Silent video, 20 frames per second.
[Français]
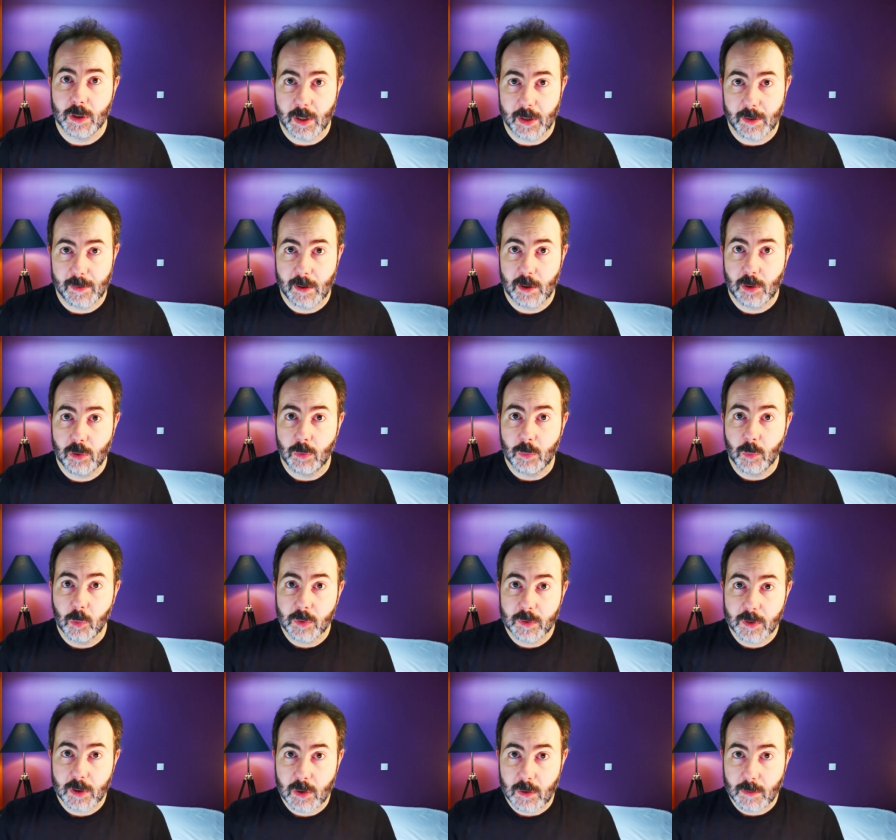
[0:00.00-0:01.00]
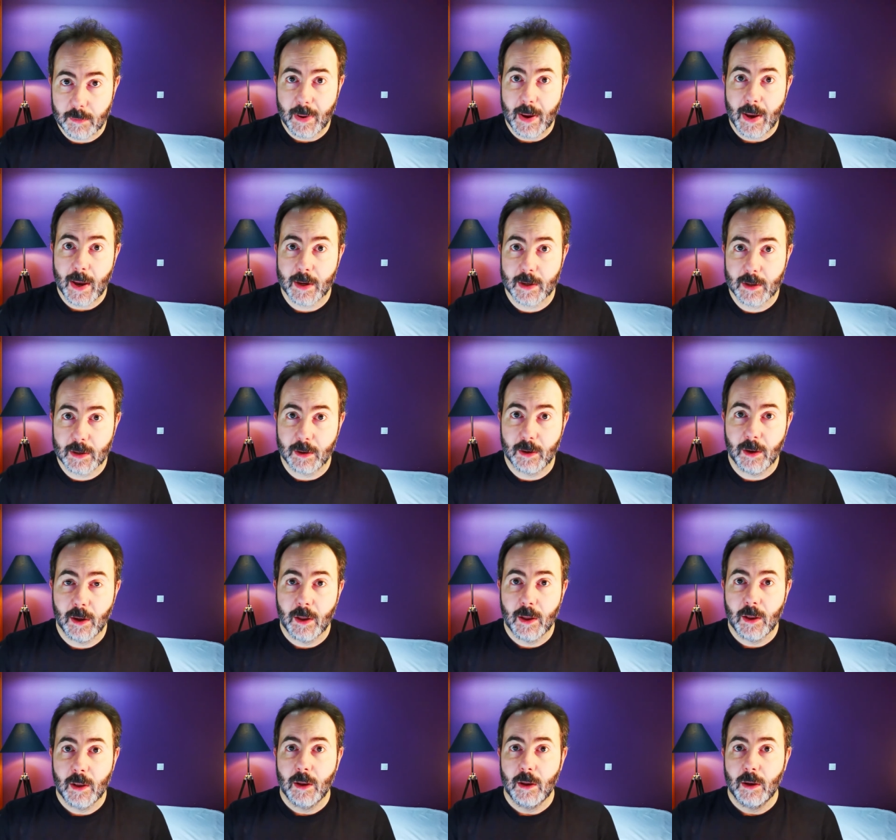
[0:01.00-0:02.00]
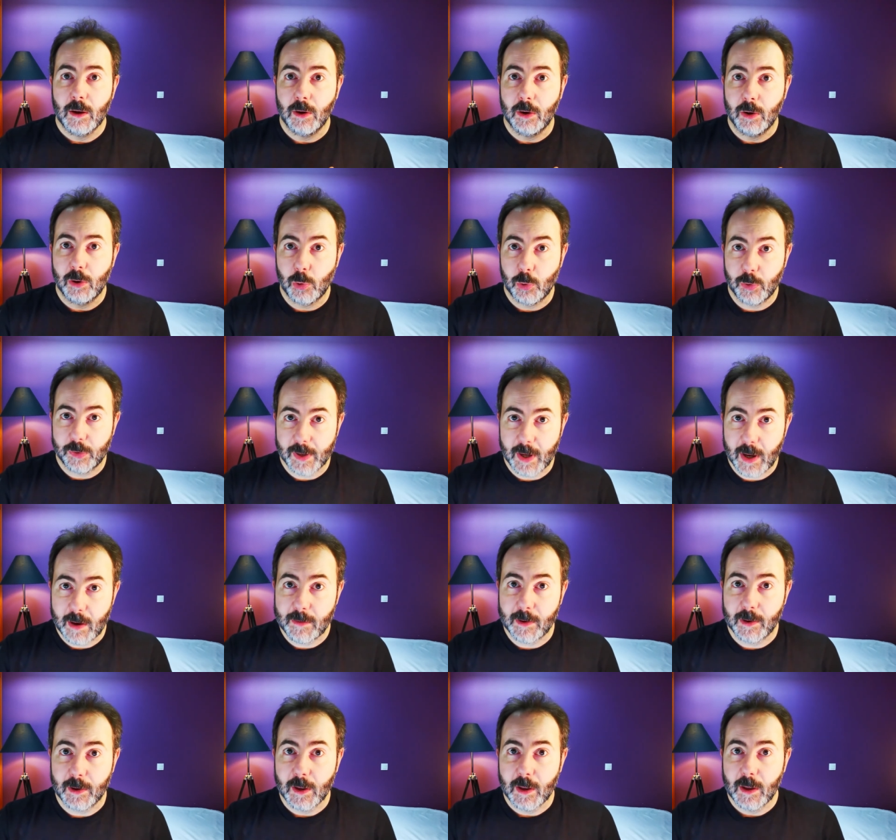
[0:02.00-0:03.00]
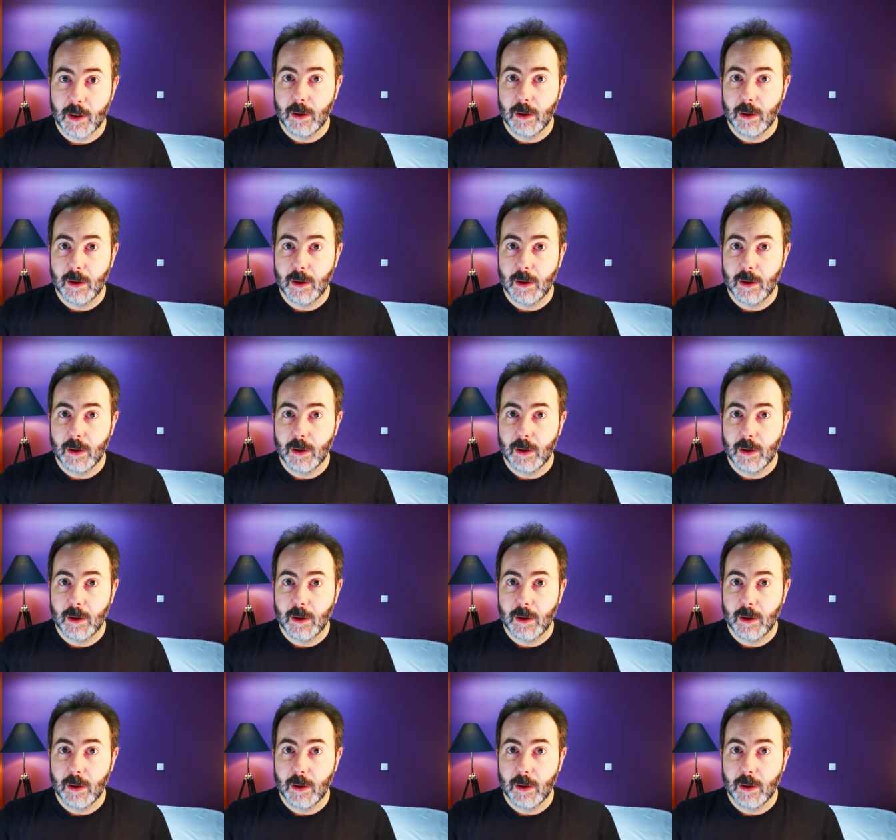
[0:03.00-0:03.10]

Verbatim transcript: essayent de monter une marque euh, le savent,